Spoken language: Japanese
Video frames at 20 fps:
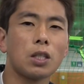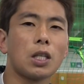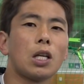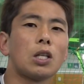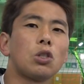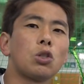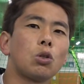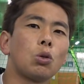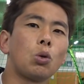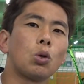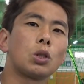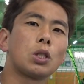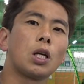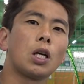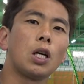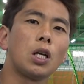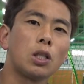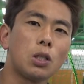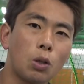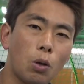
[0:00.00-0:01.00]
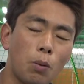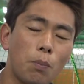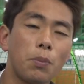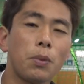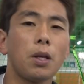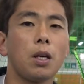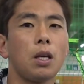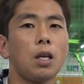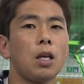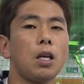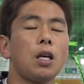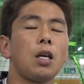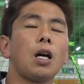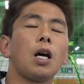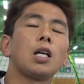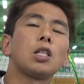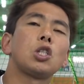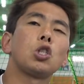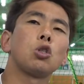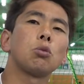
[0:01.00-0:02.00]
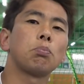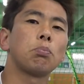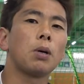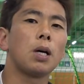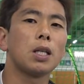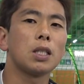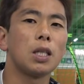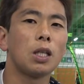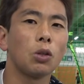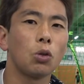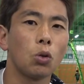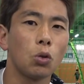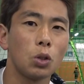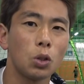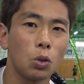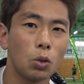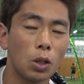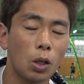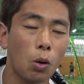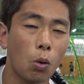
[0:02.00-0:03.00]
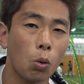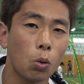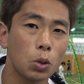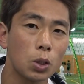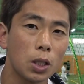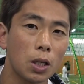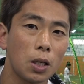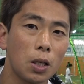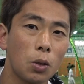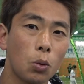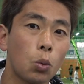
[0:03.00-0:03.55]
35歳以上、え80%以上で構成